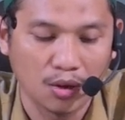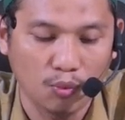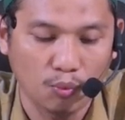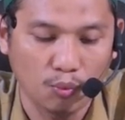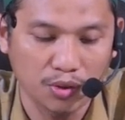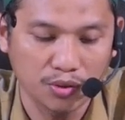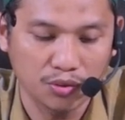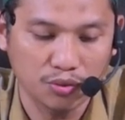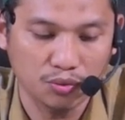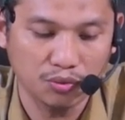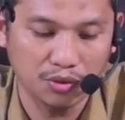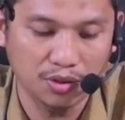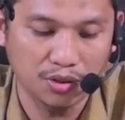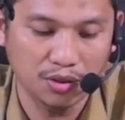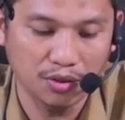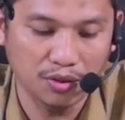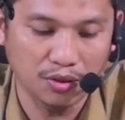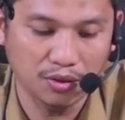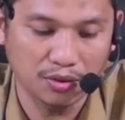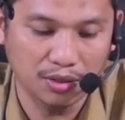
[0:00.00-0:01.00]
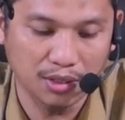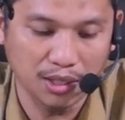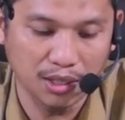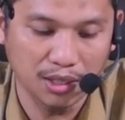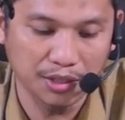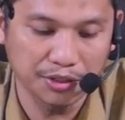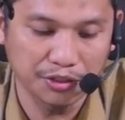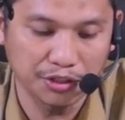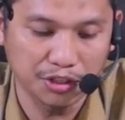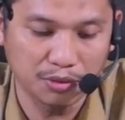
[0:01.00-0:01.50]

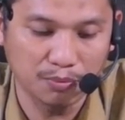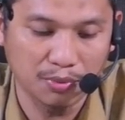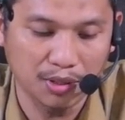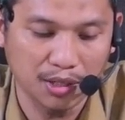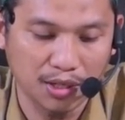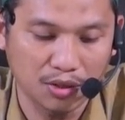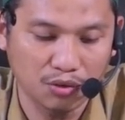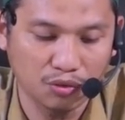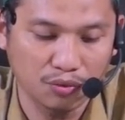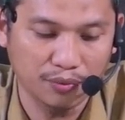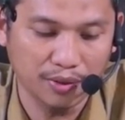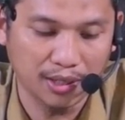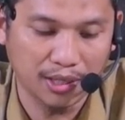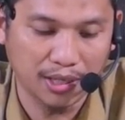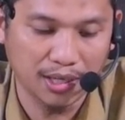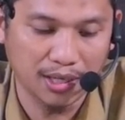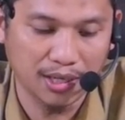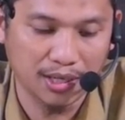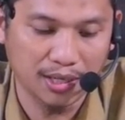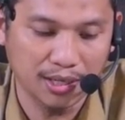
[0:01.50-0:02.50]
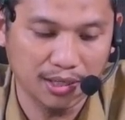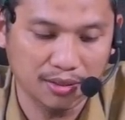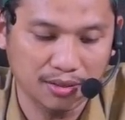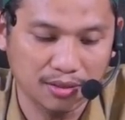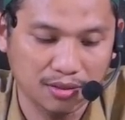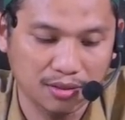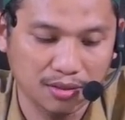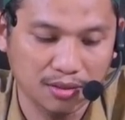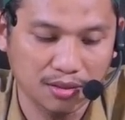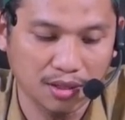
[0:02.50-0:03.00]
wasuyyiratil jibalu fakanat
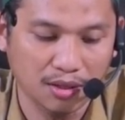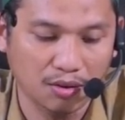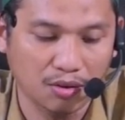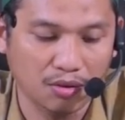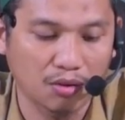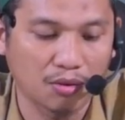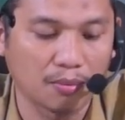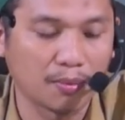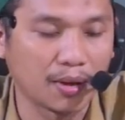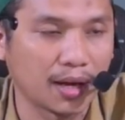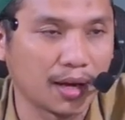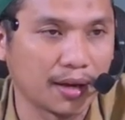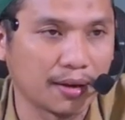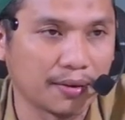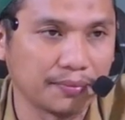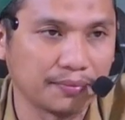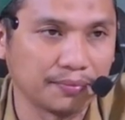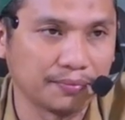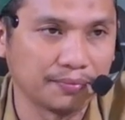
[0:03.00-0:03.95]
saraba